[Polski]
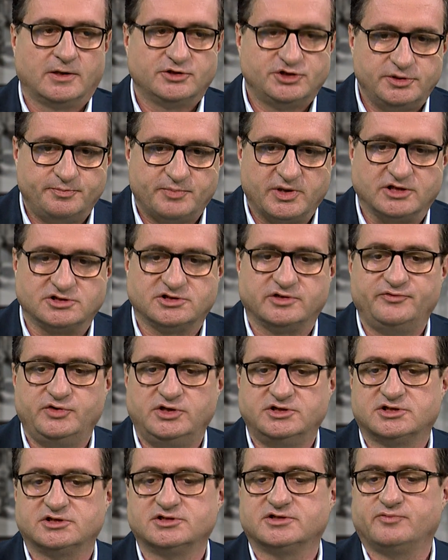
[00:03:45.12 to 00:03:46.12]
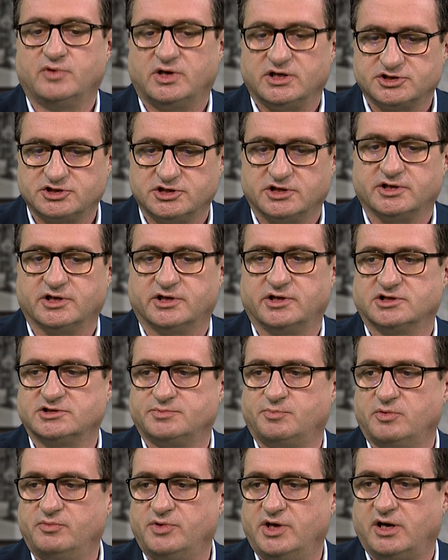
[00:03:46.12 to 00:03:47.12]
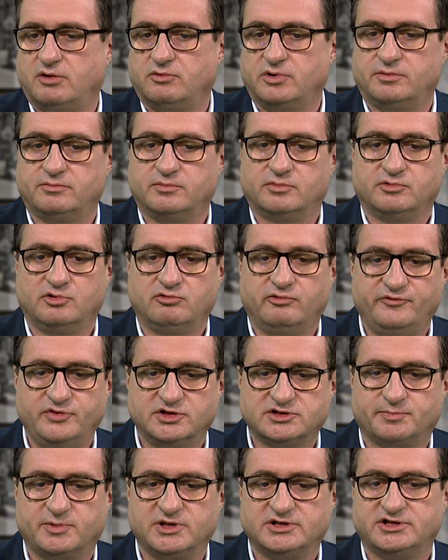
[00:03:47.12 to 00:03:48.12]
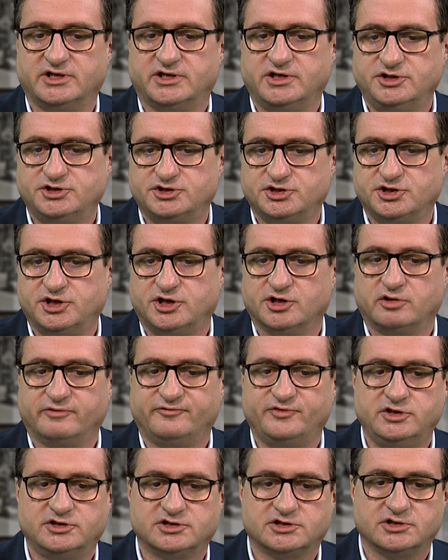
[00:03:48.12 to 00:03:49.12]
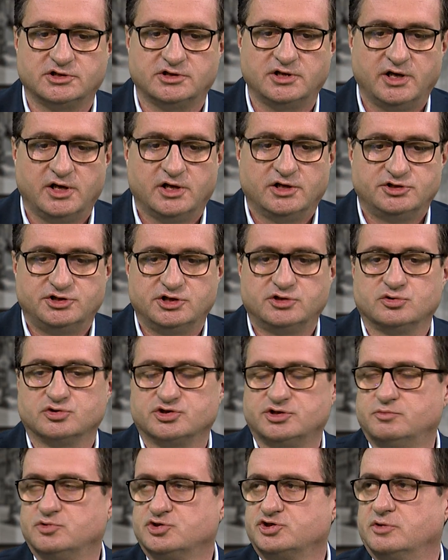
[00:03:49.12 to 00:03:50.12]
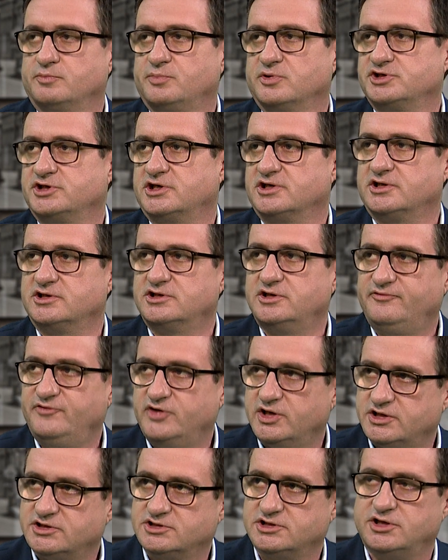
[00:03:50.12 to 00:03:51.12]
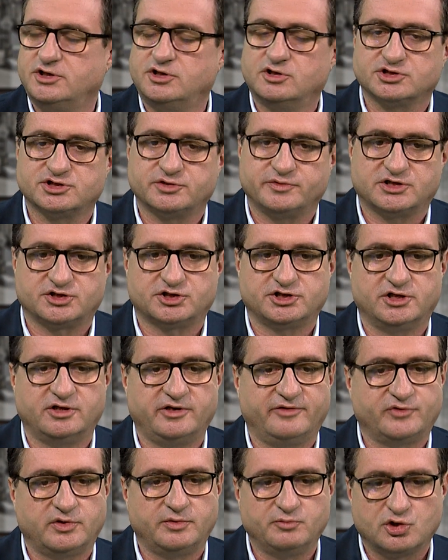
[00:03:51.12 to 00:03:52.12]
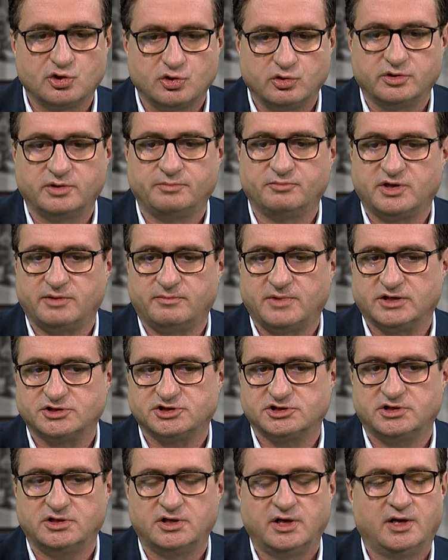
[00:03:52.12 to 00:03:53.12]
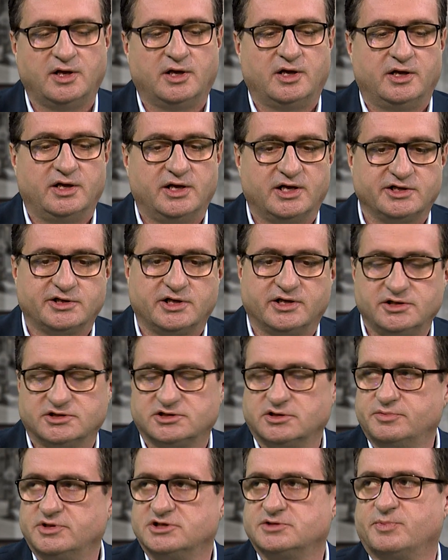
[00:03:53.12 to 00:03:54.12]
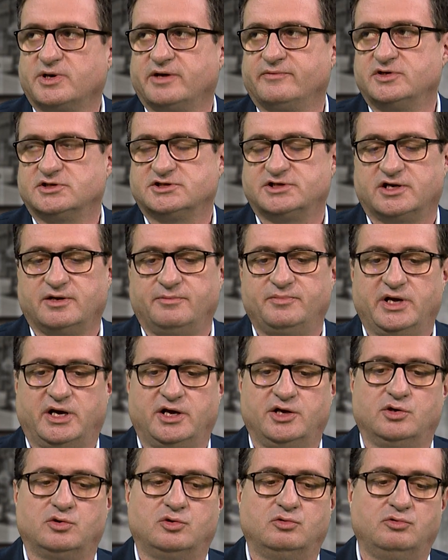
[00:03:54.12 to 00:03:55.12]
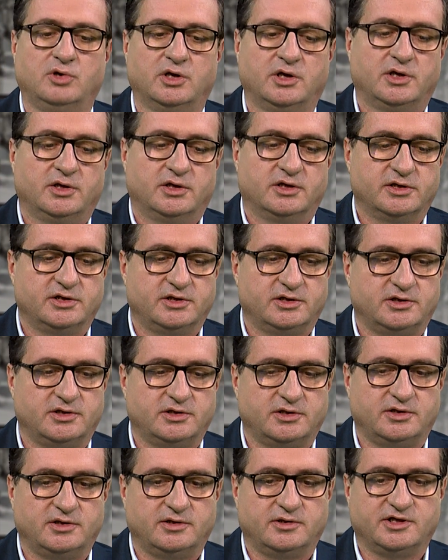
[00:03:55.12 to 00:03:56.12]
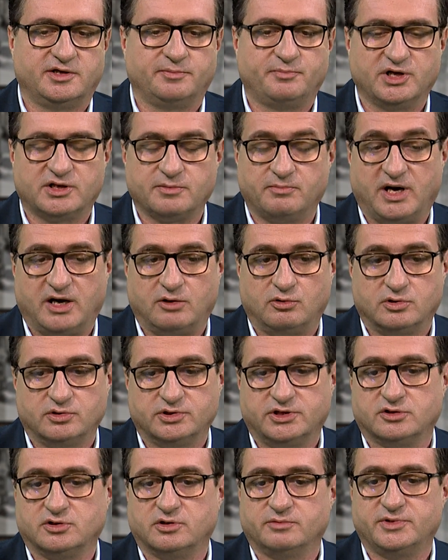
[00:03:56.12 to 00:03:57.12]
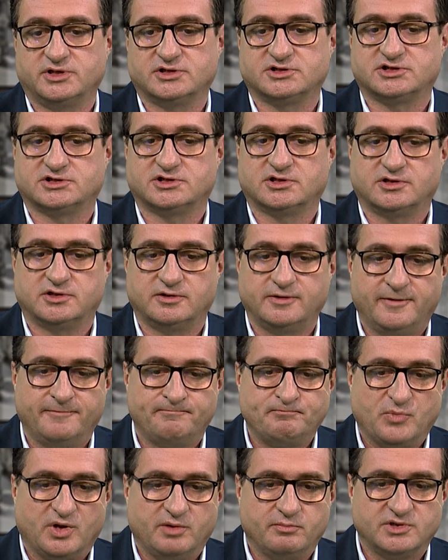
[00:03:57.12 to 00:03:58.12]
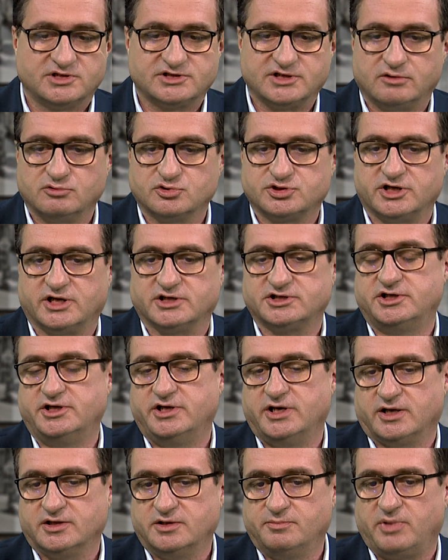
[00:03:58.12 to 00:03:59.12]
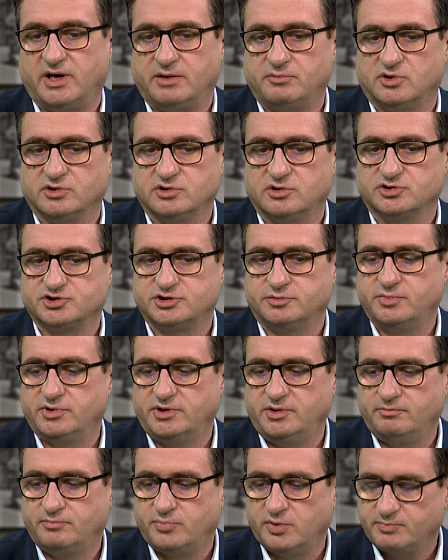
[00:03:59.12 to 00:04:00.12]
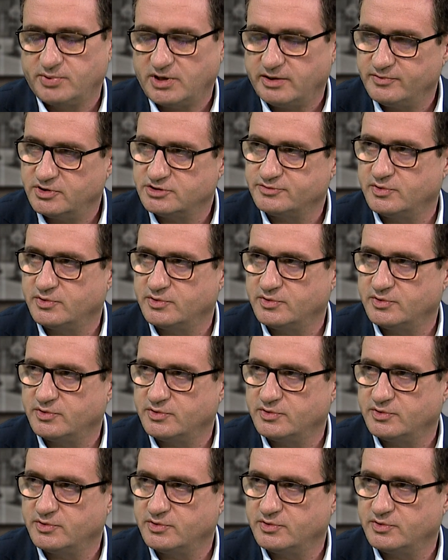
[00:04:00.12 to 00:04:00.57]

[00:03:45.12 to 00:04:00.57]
Ci pracownicy, zwłaszcza tak jak wspomniałem, główni specjaliści, kierownicy, ci, którzy muszą posiadać wiedzę i doświadczenie w tym trudnym temacie, ja zdaję sobie sprawę, zarabiają e, zbyt mało, natomiast e, My cały czas i ja dbam o to, żeby im poprawiać